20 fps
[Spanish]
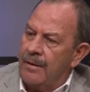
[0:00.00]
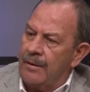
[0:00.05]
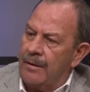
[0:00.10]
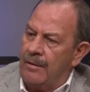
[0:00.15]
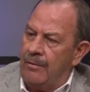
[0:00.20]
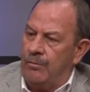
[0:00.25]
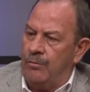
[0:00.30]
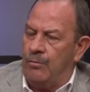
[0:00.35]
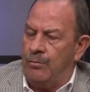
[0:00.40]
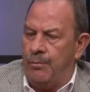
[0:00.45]

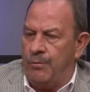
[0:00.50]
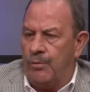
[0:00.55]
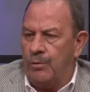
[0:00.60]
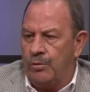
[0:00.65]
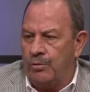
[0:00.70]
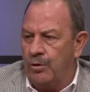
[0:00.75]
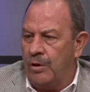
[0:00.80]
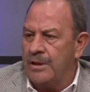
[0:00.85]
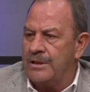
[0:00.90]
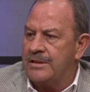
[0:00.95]
que los
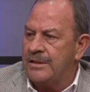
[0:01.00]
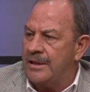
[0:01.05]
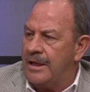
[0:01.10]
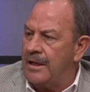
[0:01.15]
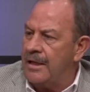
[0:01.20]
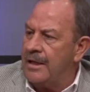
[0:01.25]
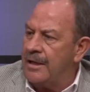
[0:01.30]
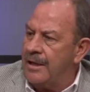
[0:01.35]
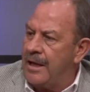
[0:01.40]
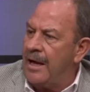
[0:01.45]
productores
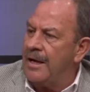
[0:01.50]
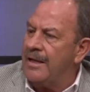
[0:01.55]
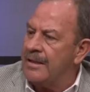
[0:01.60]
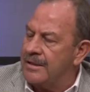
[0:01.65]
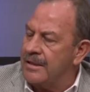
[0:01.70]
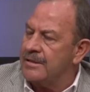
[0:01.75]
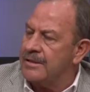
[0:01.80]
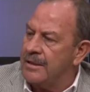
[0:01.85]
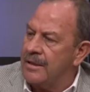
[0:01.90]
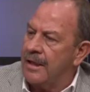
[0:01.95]
tienen ya
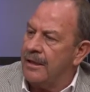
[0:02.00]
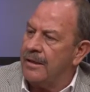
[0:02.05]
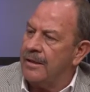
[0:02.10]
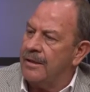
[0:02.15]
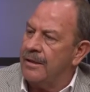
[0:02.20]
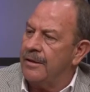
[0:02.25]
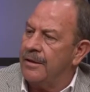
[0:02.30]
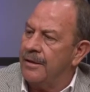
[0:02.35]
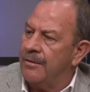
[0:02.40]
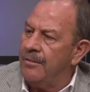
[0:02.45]
necesidad del
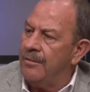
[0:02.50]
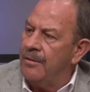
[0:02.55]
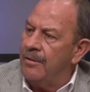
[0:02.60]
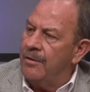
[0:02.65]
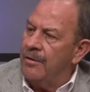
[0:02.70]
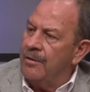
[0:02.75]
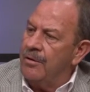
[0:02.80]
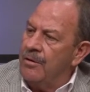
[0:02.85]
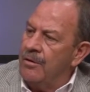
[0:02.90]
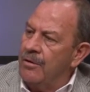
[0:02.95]
dinero,
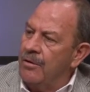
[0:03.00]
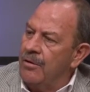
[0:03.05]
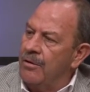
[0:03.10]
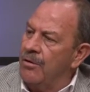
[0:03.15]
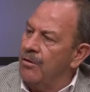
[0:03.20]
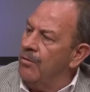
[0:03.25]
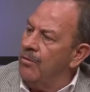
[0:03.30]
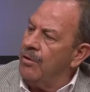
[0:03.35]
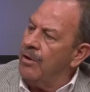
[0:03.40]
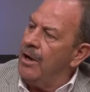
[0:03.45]

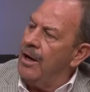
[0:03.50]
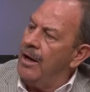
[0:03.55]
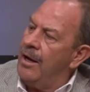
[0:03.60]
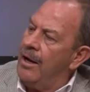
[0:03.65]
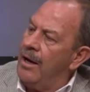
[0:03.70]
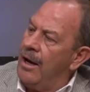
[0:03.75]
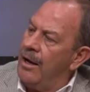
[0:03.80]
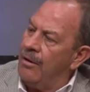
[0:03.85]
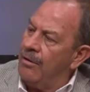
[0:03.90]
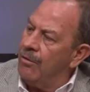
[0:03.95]

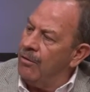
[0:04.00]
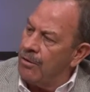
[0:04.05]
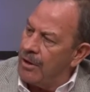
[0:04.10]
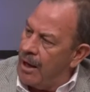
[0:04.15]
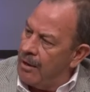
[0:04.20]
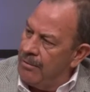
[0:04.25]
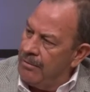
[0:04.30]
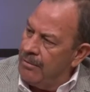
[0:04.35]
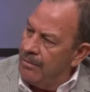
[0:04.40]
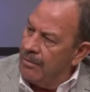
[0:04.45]
nunca han
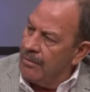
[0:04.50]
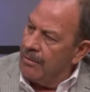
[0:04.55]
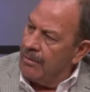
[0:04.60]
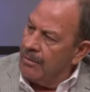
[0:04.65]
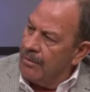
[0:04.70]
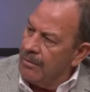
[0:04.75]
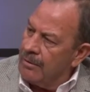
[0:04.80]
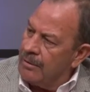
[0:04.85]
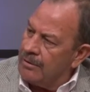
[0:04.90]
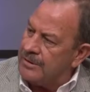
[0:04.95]
logrado
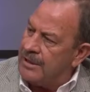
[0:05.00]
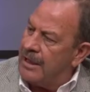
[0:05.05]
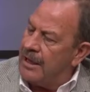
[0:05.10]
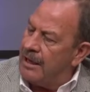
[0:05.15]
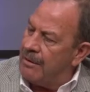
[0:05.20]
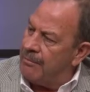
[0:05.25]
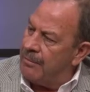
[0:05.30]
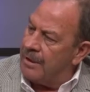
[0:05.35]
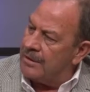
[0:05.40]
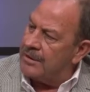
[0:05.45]

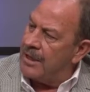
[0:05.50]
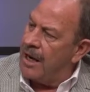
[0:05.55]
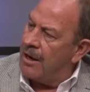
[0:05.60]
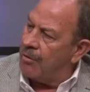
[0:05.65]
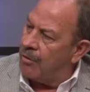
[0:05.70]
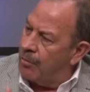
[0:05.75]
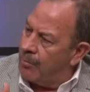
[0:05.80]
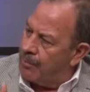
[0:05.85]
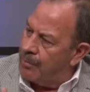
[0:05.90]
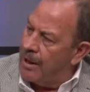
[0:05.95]
Segalmex
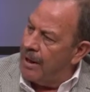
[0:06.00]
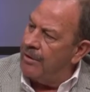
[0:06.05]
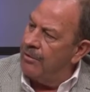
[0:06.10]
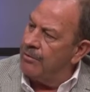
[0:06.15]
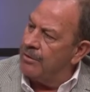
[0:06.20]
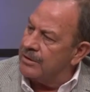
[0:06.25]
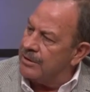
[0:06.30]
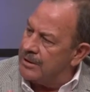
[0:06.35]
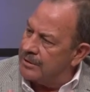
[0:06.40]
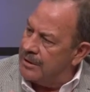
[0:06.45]
acopiar lo
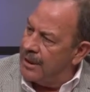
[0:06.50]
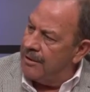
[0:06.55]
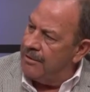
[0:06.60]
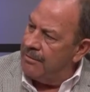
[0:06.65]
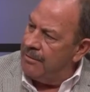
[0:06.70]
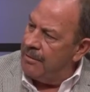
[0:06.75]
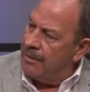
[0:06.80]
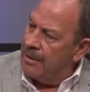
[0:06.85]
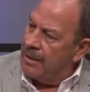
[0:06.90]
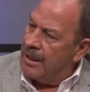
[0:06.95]

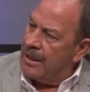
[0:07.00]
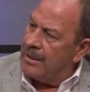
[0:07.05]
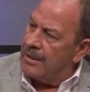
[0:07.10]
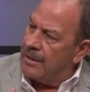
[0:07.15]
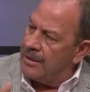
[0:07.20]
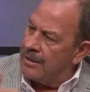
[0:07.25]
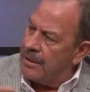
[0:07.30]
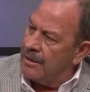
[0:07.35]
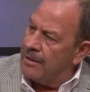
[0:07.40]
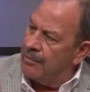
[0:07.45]
necesario y
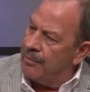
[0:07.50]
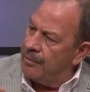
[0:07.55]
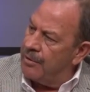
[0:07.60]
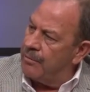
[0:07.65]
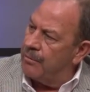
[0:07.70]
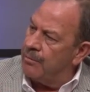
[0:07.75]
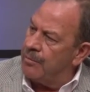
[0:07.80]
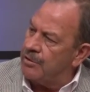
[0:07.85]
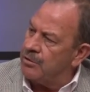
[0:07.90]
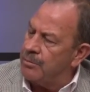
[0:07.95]
desde allí
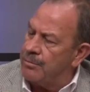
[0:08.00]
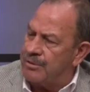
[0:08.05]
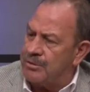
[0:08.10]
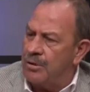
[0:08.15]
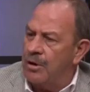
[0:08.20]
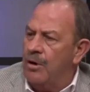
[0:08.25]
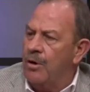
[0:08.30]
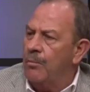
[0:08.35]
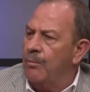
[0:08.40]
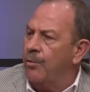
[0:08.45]
poner un precio
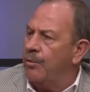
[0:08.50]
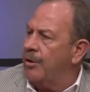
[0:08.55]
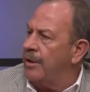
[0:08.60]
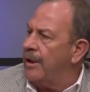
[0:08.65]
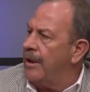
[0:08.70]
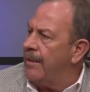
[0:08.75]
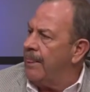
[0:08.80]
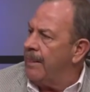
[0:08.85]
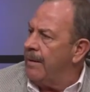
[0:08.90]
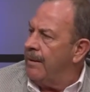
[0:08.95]
piso. ¿Por
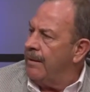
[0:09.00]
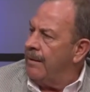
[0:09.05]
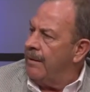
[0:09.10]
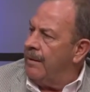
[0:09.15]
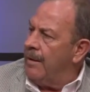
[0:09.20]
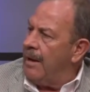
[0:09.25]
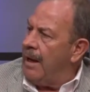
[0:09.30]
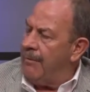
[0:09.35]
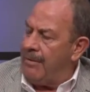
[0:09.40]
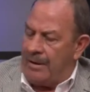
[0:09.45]
qué?
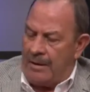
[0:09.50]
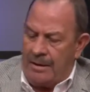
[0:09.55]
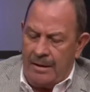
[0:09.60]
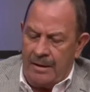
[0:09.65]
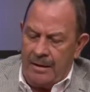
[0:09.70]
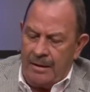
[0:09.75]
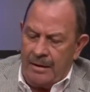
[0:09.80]
A ver,